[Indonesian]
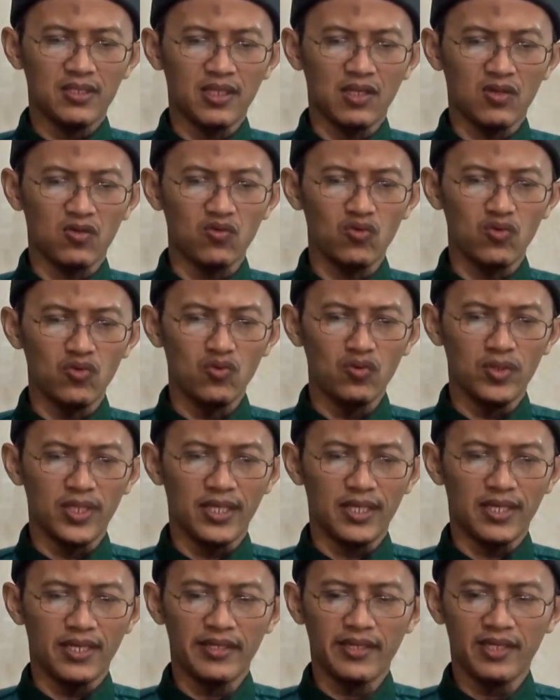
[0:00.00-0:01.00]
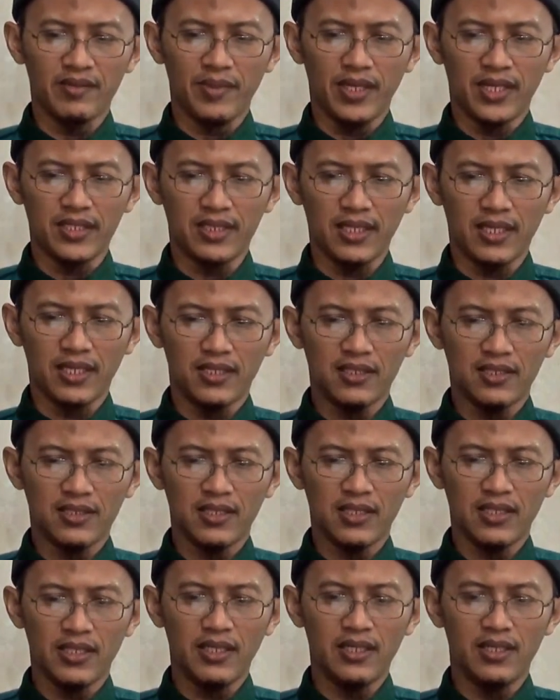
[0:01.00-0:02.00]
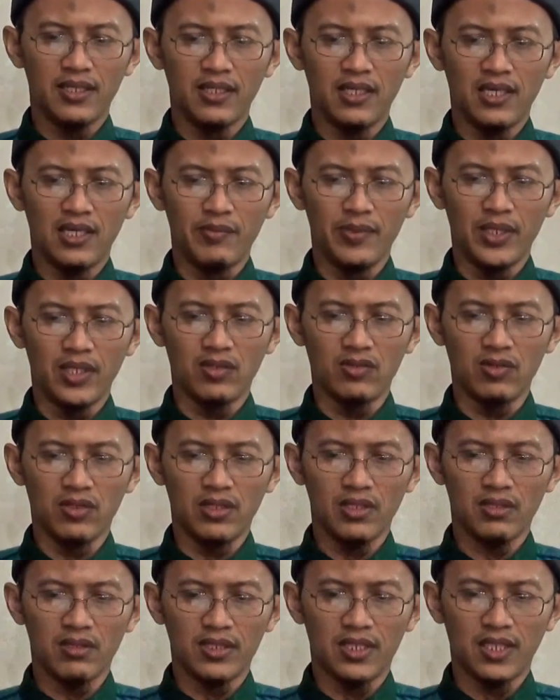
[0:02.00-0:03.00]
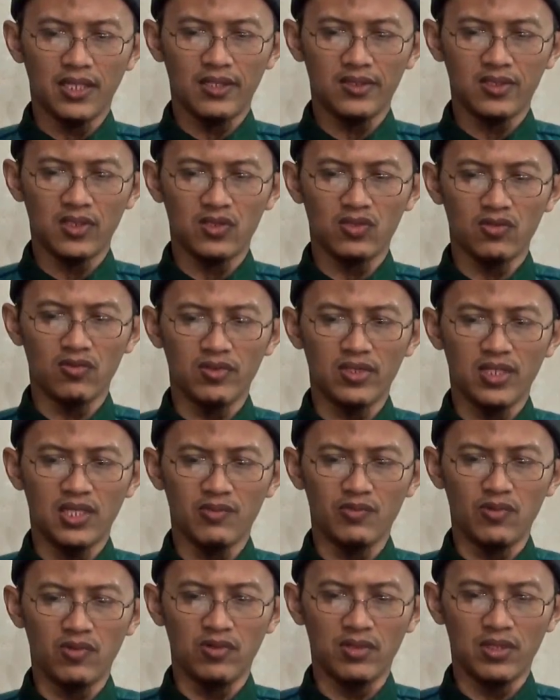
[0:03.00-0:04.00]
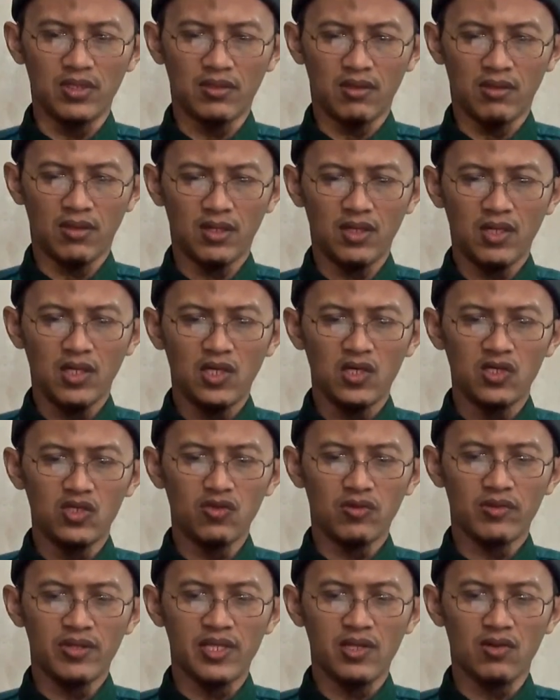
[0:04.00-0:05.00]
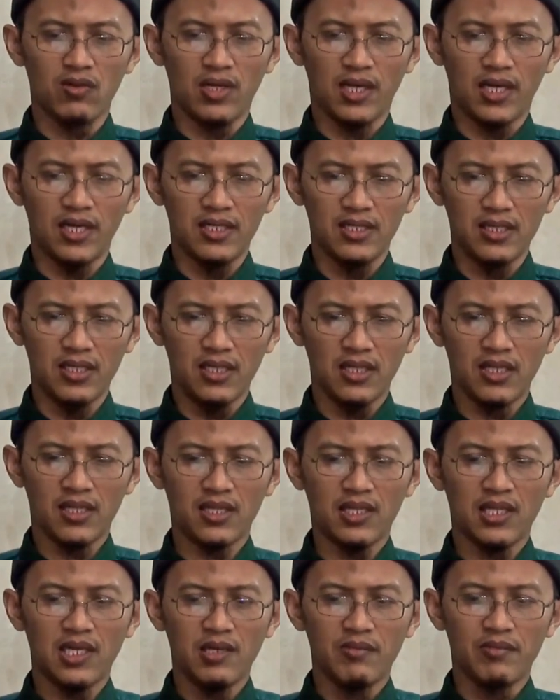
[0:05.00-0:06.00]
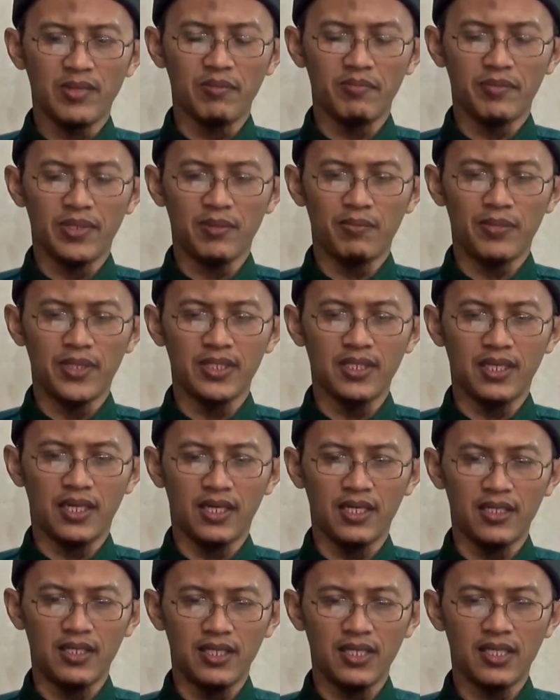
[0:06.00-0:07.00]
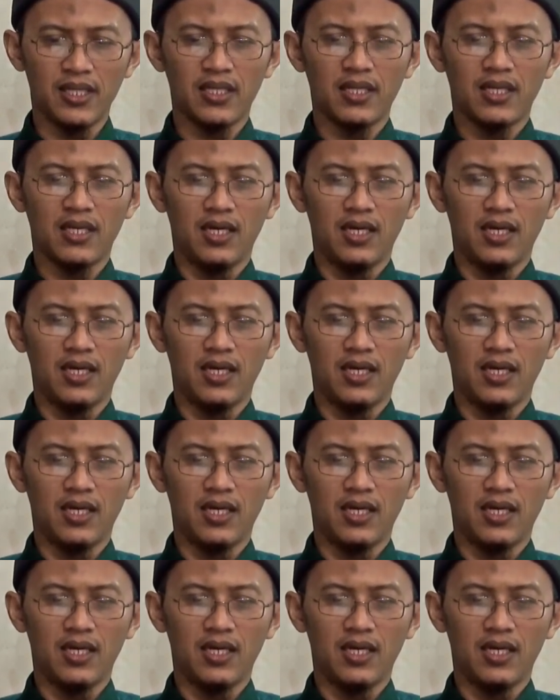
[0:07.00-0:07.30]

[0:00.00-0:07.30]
taquluna kalian mengatakan, inna Abu Hurairah sesungguhnya Abu Hurairah yukfirul hadis, memperbanyak hadis